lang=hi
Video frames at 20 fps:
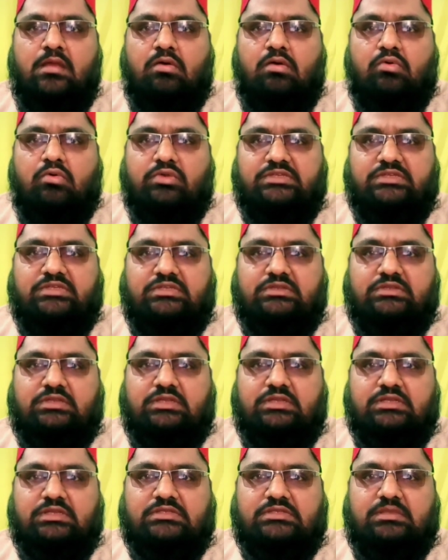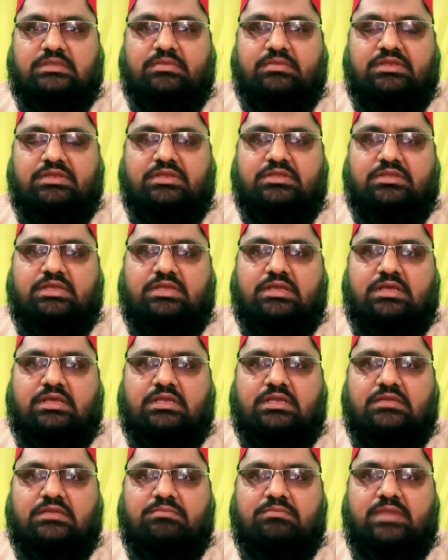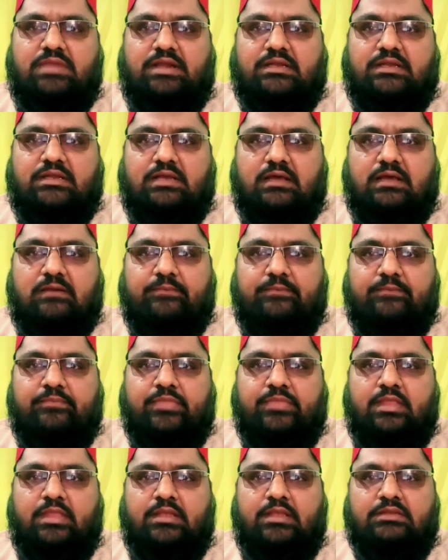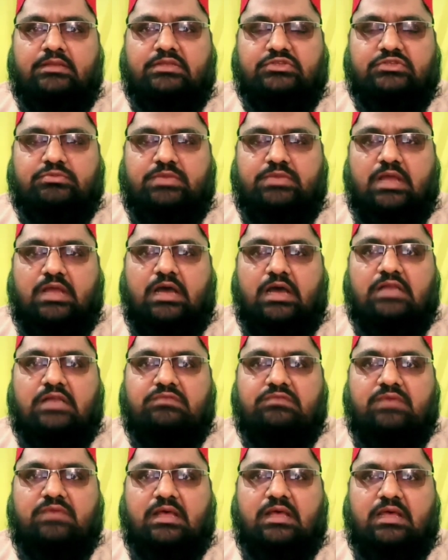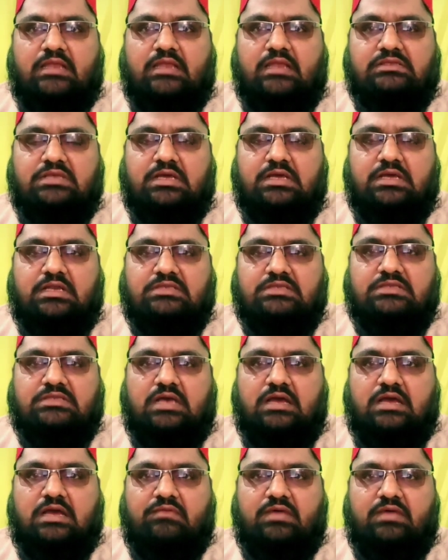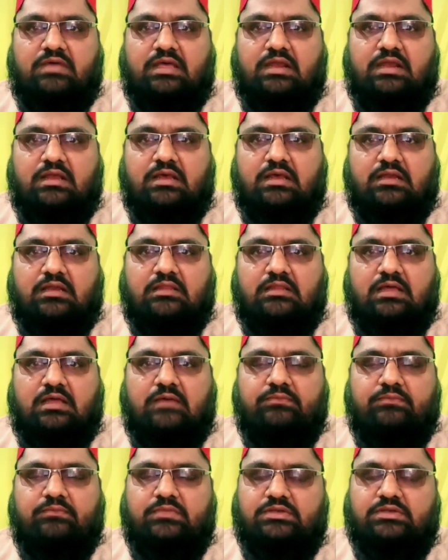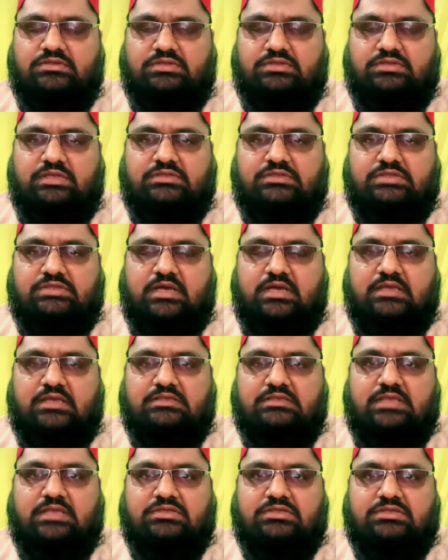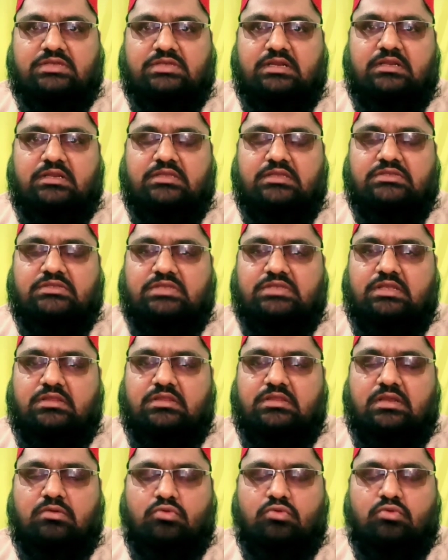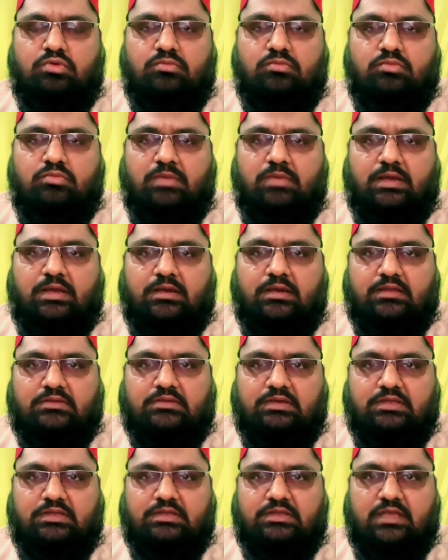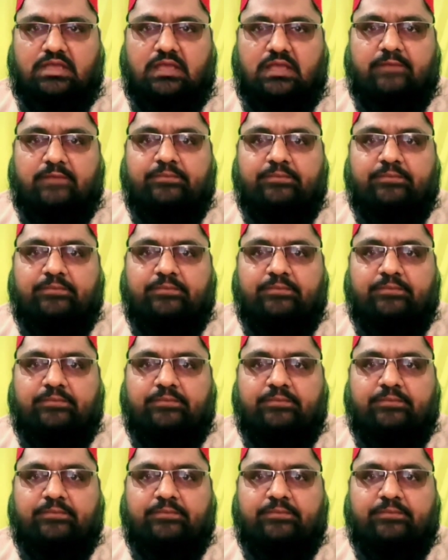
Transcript: और इसी तरीक से मैत के करीब बैठ कर तस्बीहात वगैरह ज़िक्र अजगार वगैरह करना ये जायज़ है शरण इसके अंदर कोई ममानियत नहीं है